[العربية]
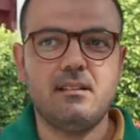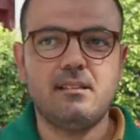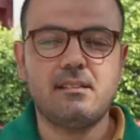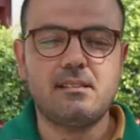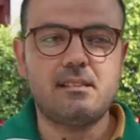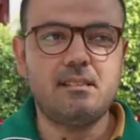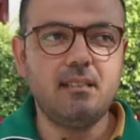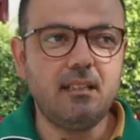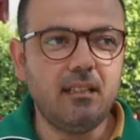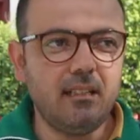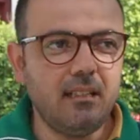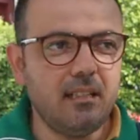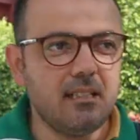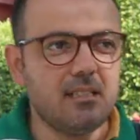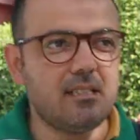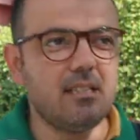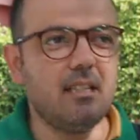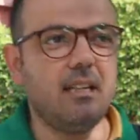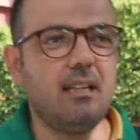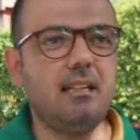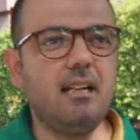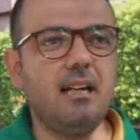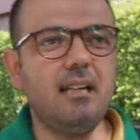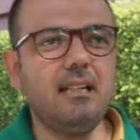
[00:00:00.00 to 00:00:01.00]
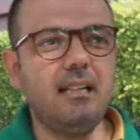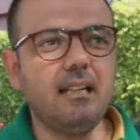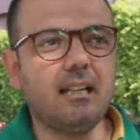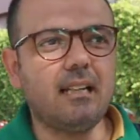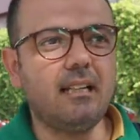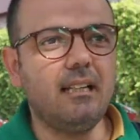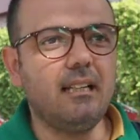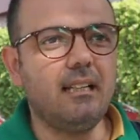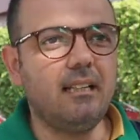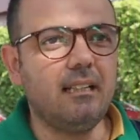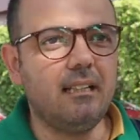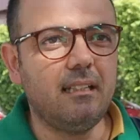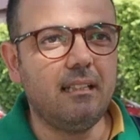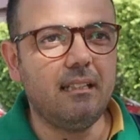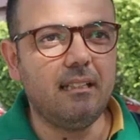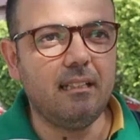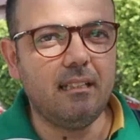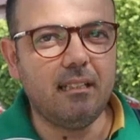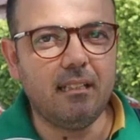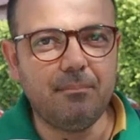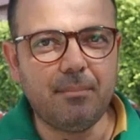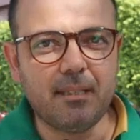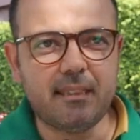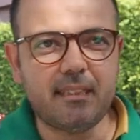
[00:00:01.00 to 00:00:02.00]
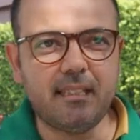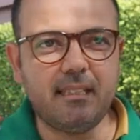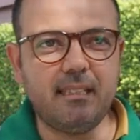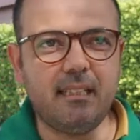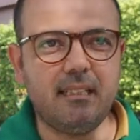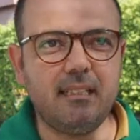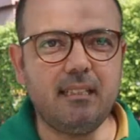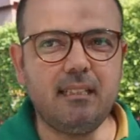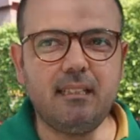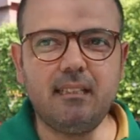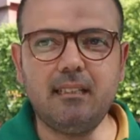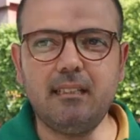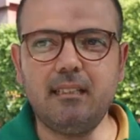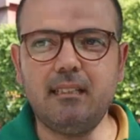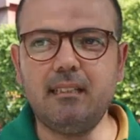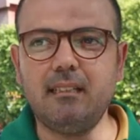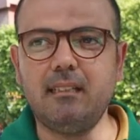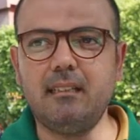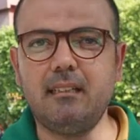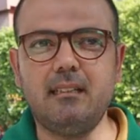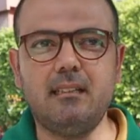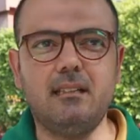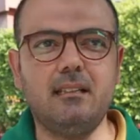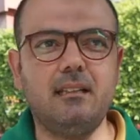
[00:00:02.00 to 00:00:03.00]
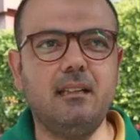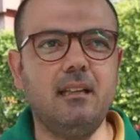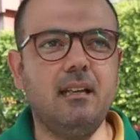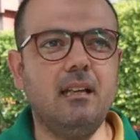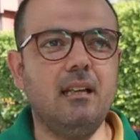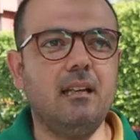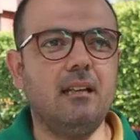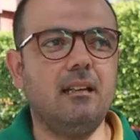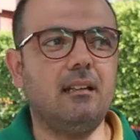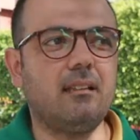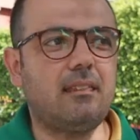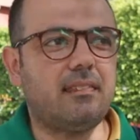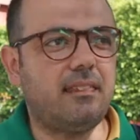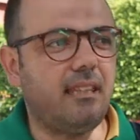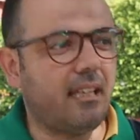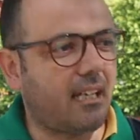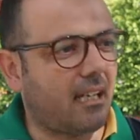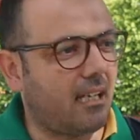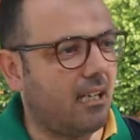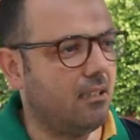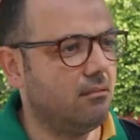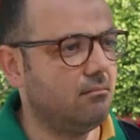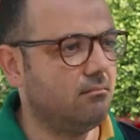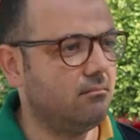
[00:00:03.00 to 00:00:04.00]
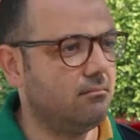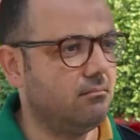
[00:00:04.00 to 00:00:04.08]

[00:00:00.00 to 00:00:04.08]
سر نجاح العلاقه مثلا آه، الثقه